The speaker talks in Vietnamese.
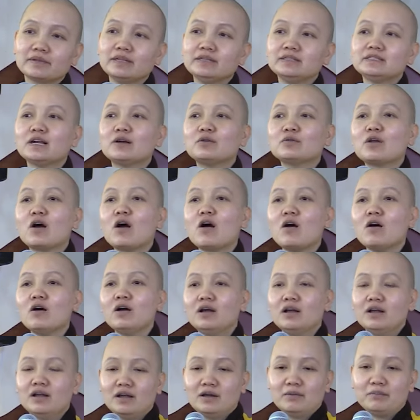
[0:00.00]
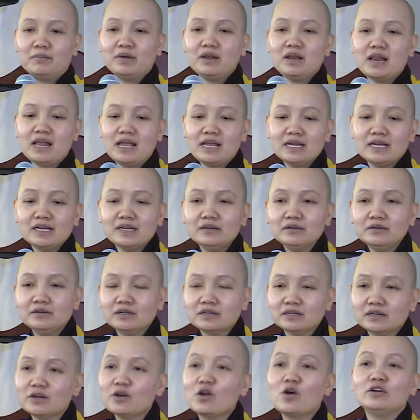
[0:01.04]
Thì sau đó mới lấy cái
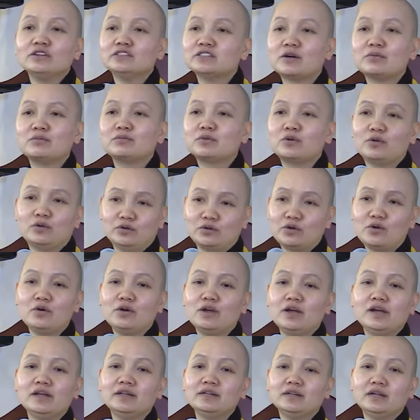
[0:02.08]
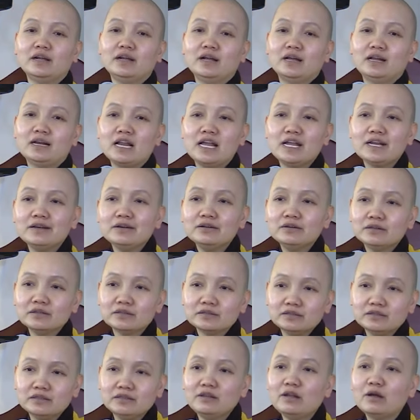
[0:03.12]
nước, nó nói xong rồi thôi hết, lấy
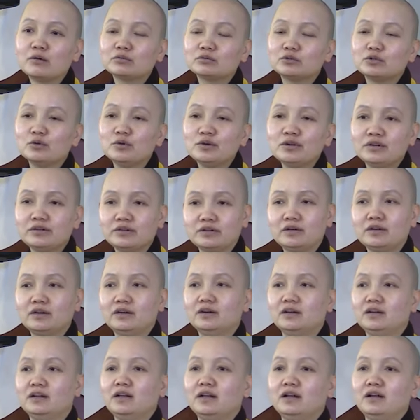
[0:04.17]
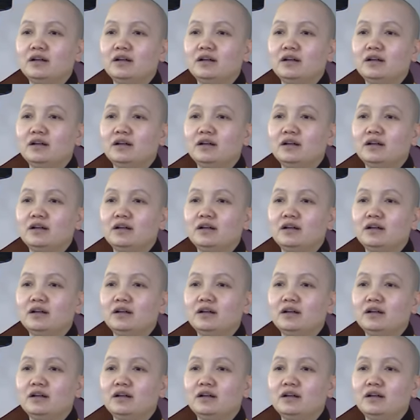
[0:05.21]
nước giữa dòng suối rửa.